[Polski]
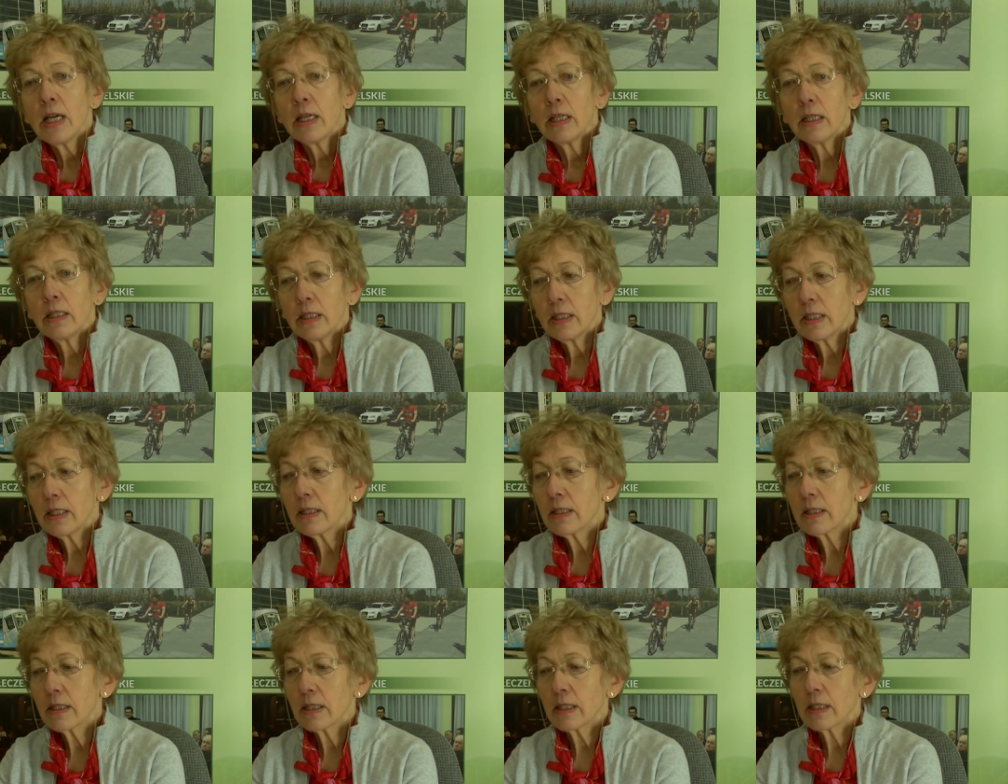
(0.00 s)
y,
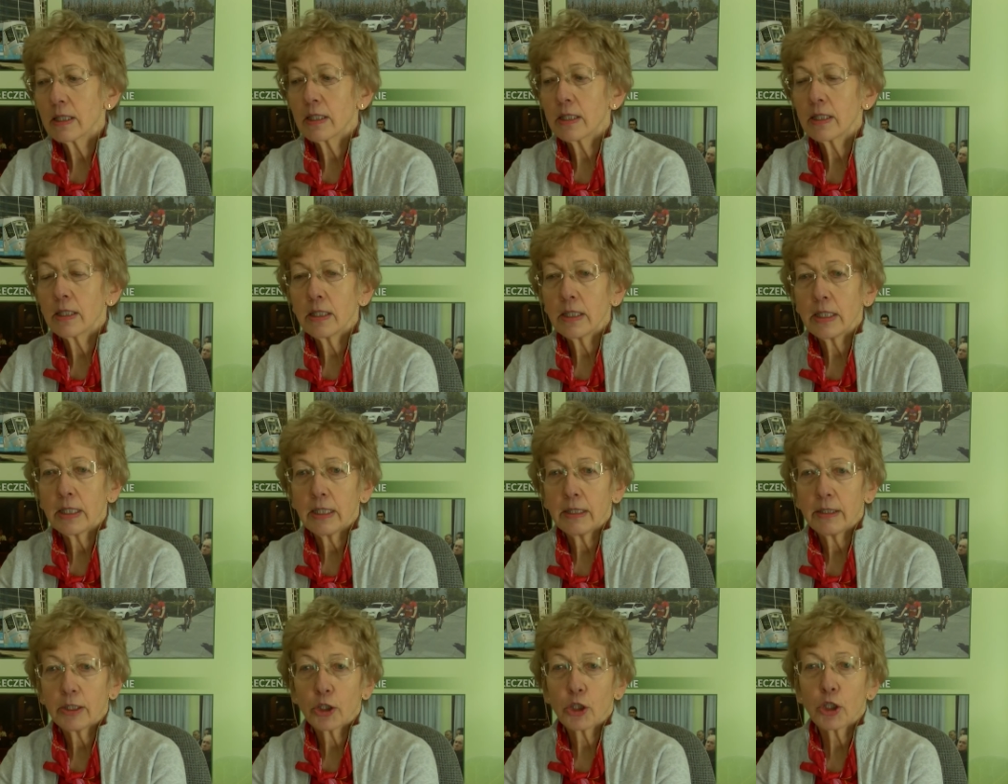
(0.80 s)
z,
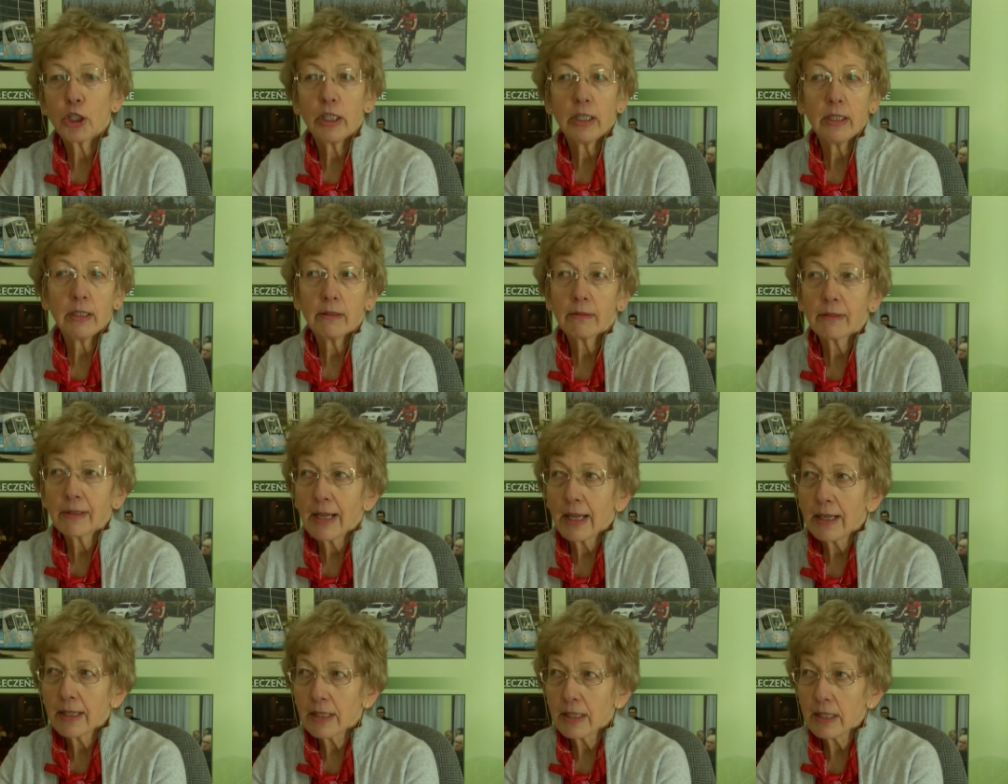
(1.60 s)
y, czyli
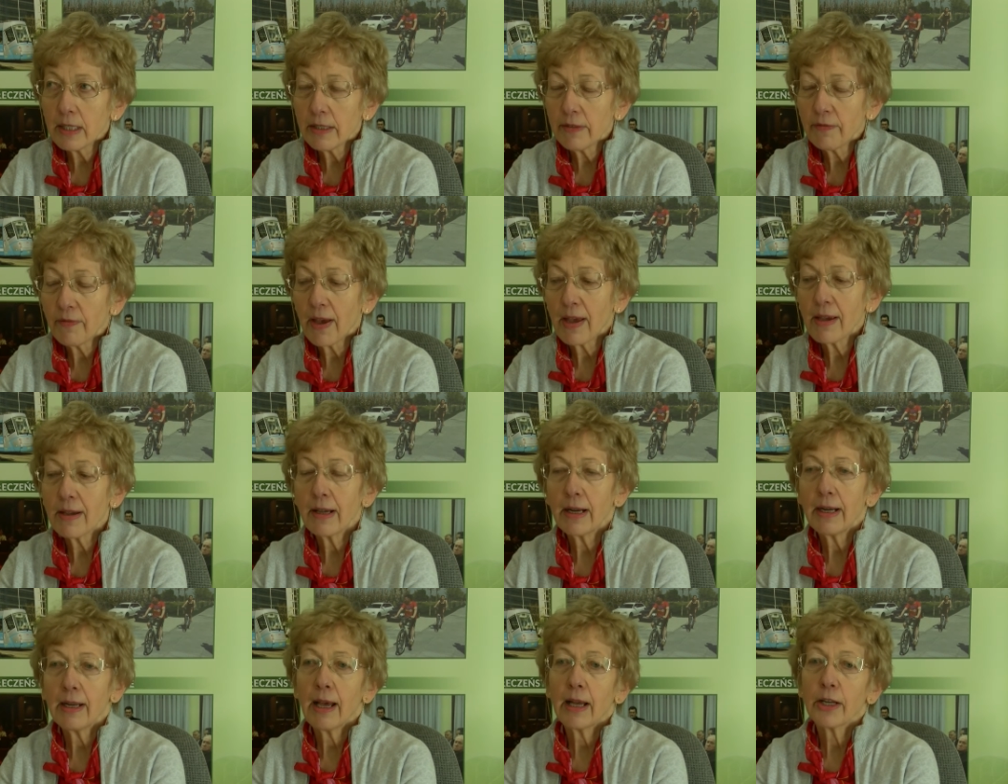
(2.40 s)
tlenki
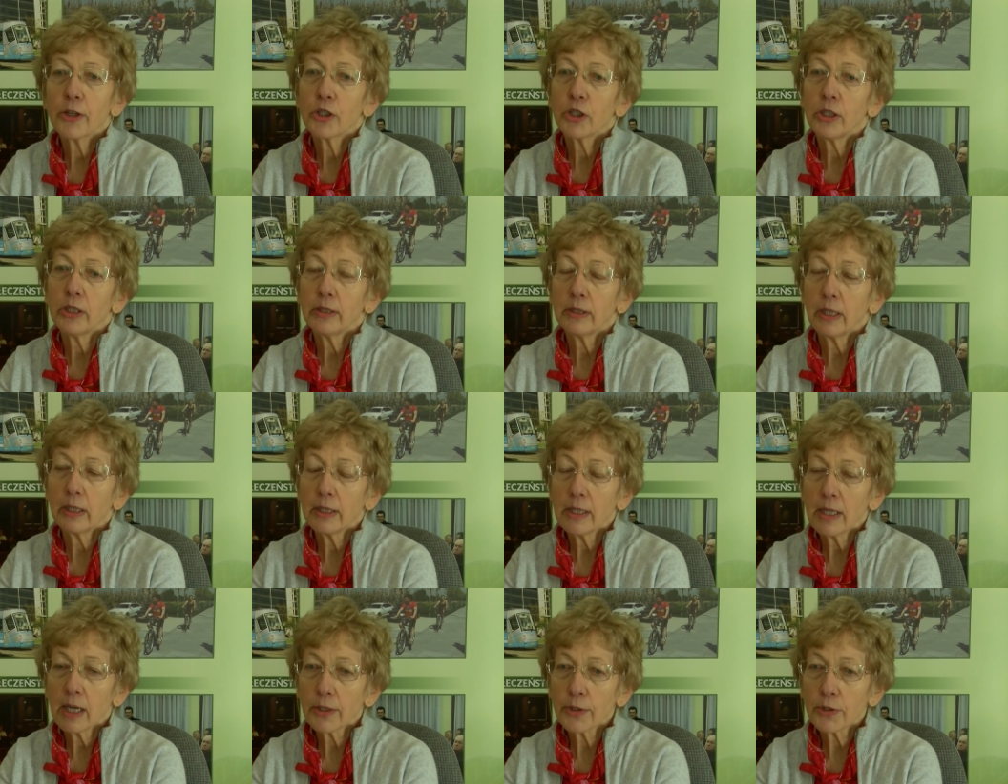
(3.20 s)
węgla, czyli
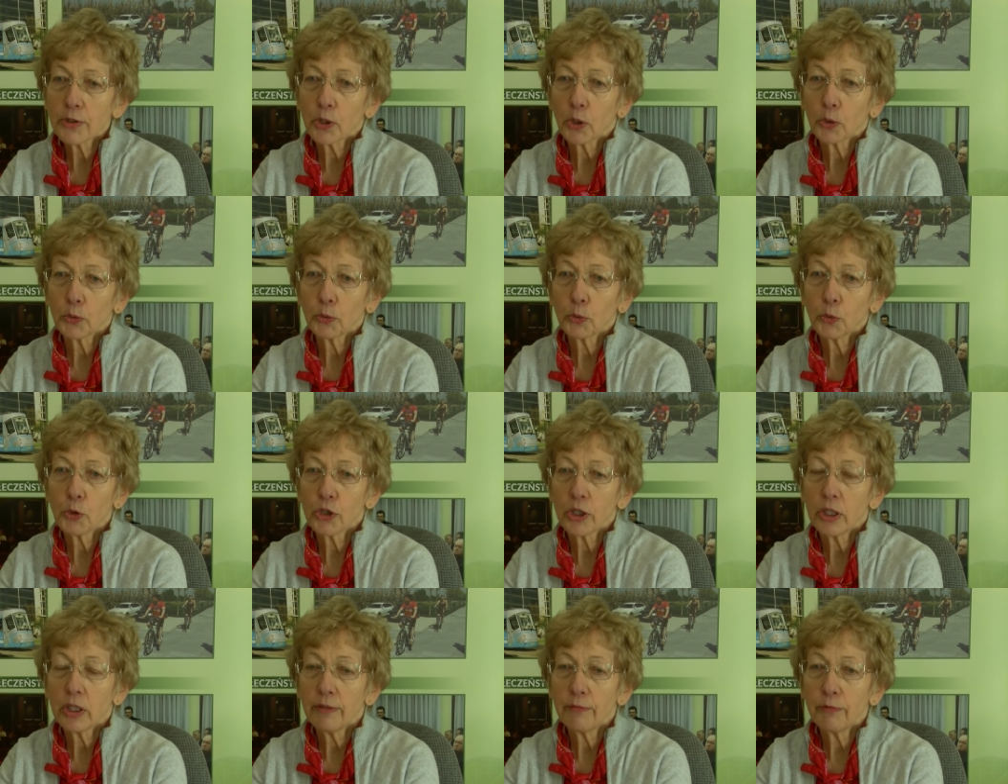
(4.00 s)
tlenki azotu,
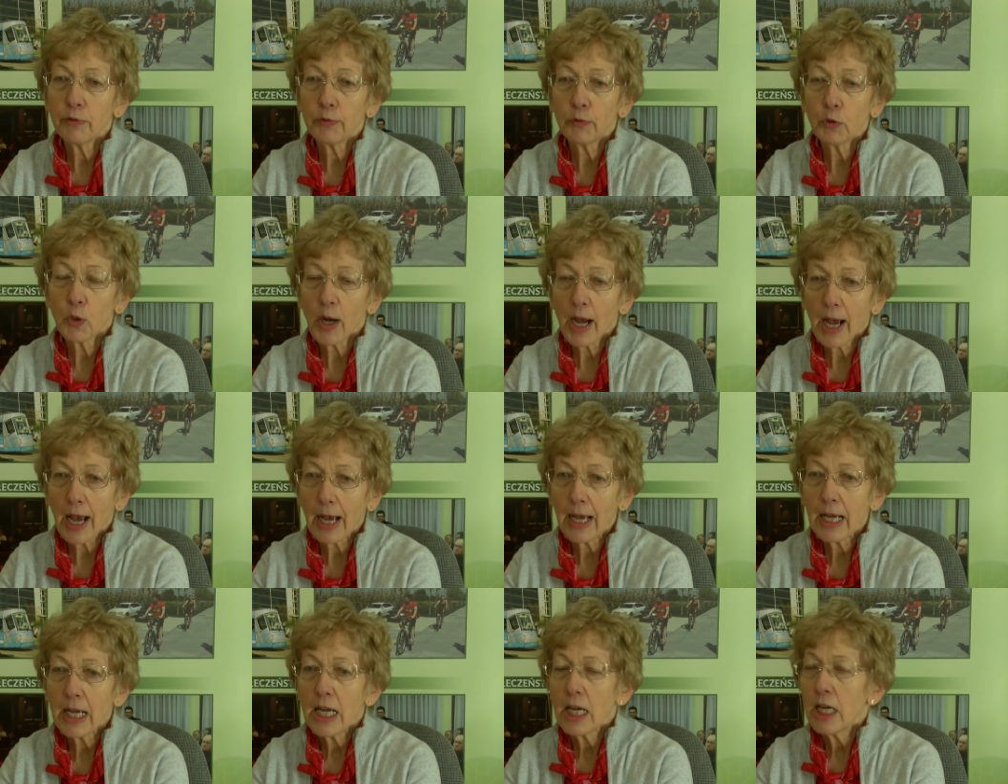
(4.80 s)
czyli
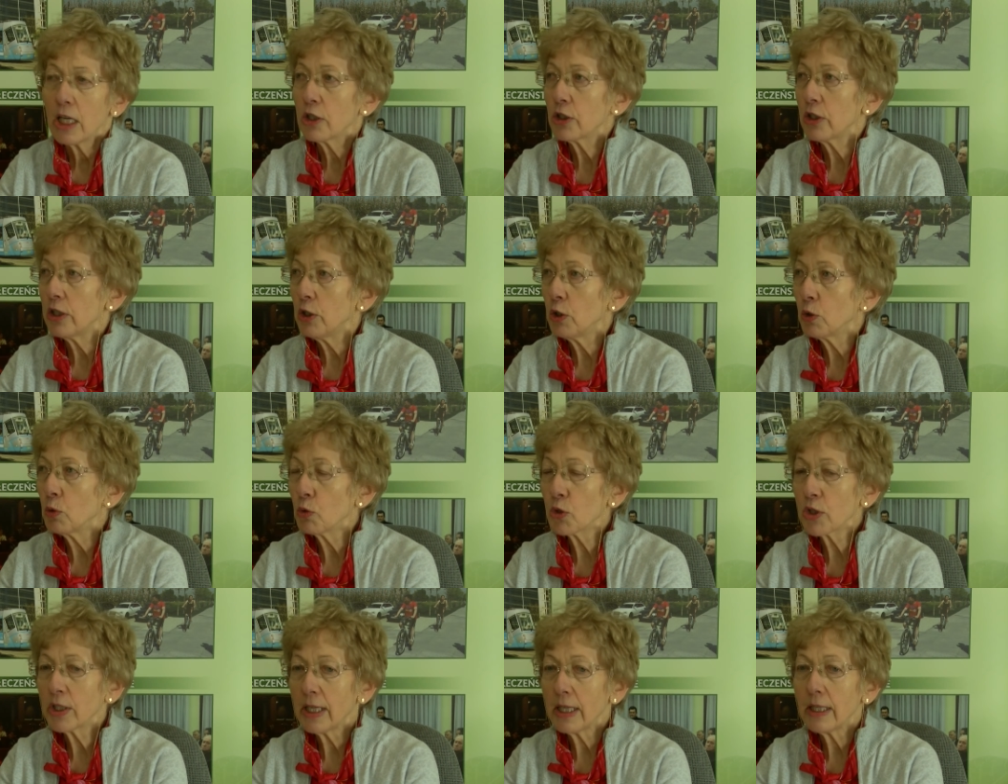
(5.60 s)
WWA, czyli
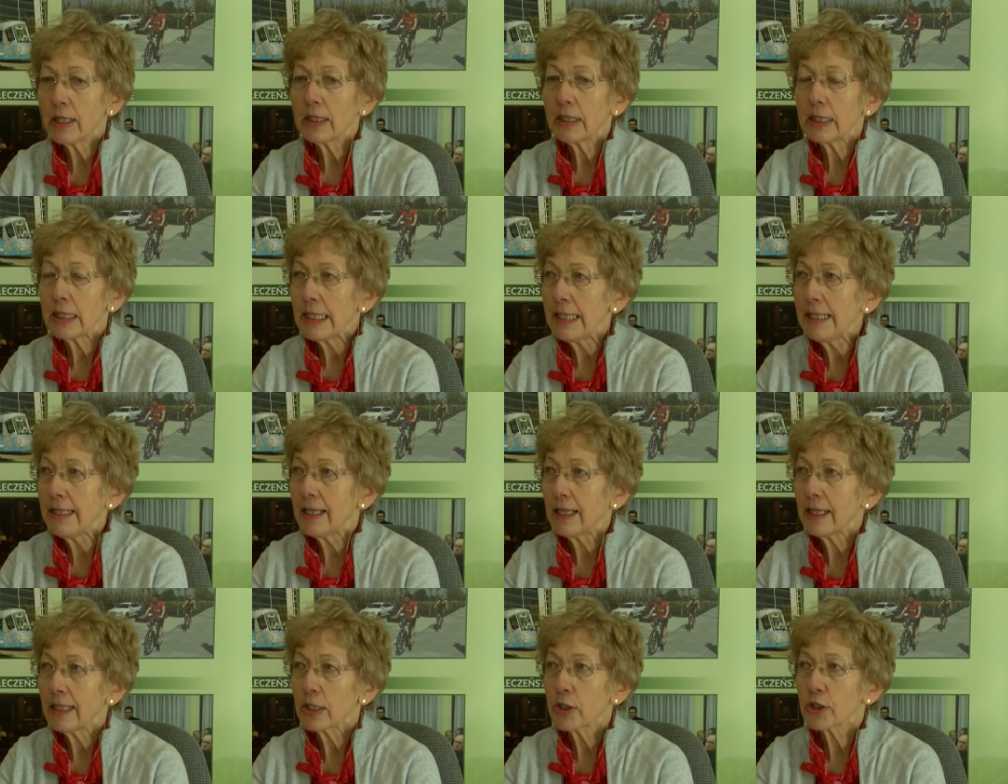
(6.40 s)
różne
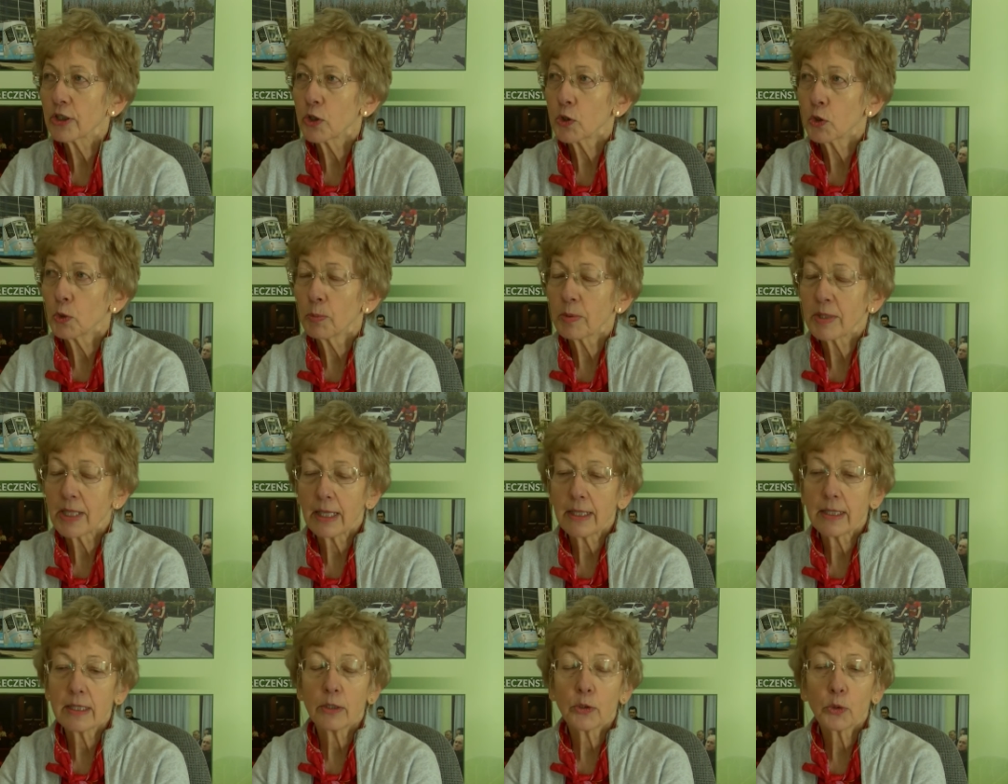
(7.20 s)
inne jeszcze substancje